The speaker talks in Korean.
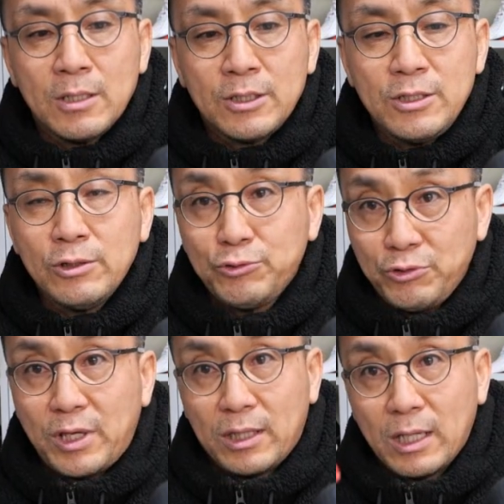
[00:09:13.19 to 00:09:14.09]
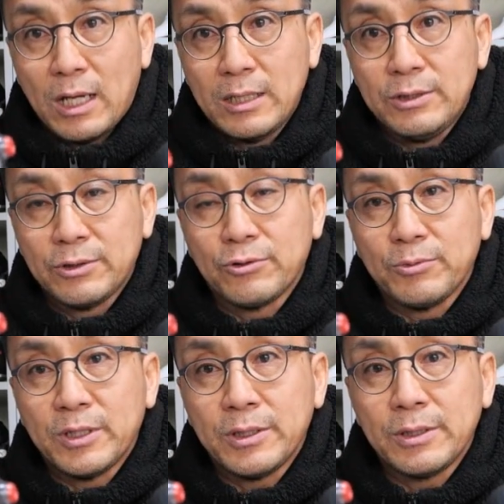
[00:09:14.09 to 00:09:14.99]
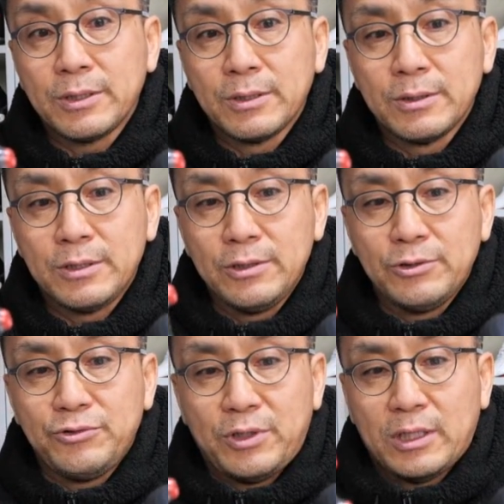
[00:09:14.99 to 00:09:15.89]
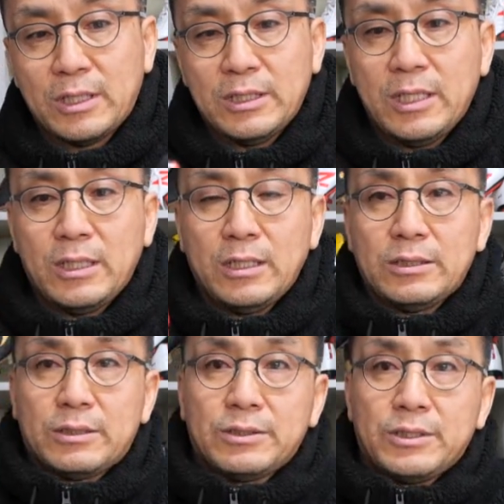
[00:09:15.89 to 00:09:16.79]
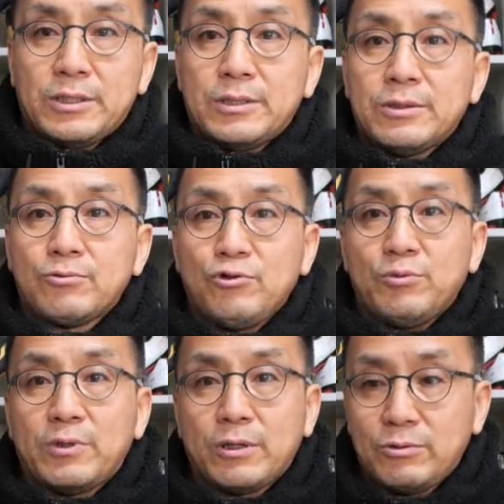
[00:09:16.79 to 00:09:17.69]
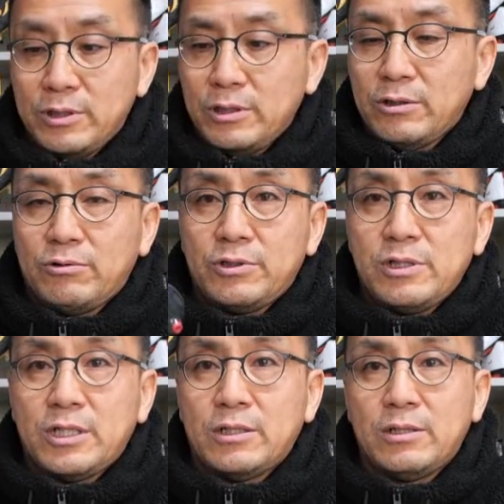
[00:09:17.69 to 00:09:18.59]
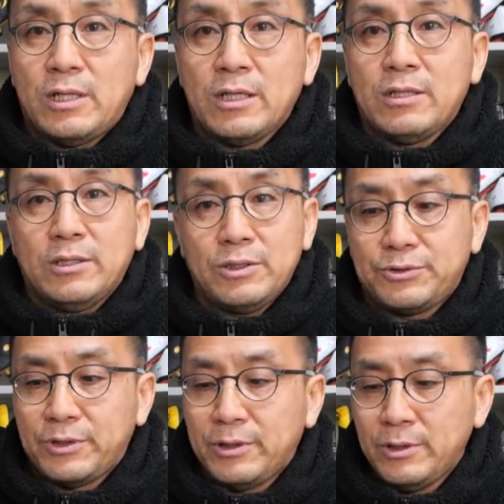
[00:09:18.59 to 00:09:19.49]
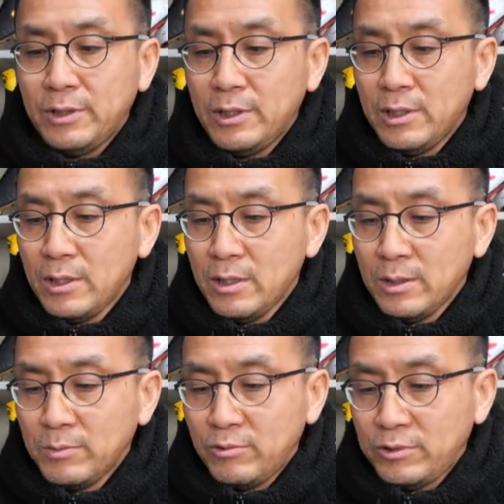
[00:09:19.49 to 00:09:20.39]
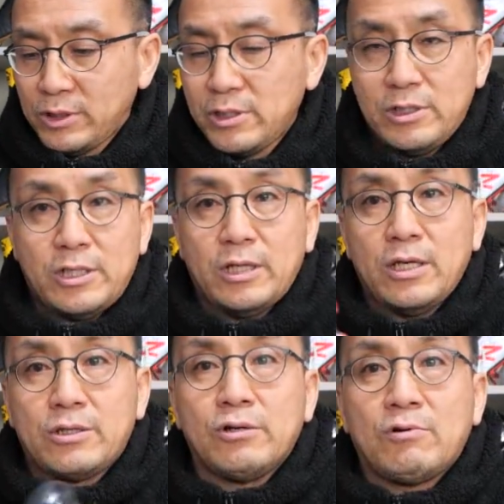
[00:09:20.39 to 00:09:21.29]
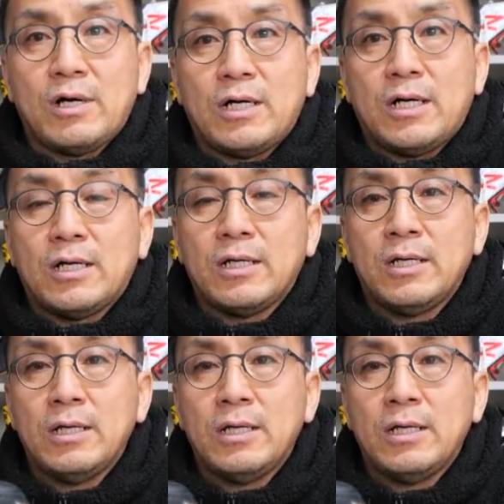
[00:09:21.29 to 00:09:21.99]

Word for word: 신을 수 있겠다 이 정도면 신을 수 있겠다는 생각이 들어서 구입을 했고 실제로 실착을 하긴 했었어요 물론 이제 실착의 결과가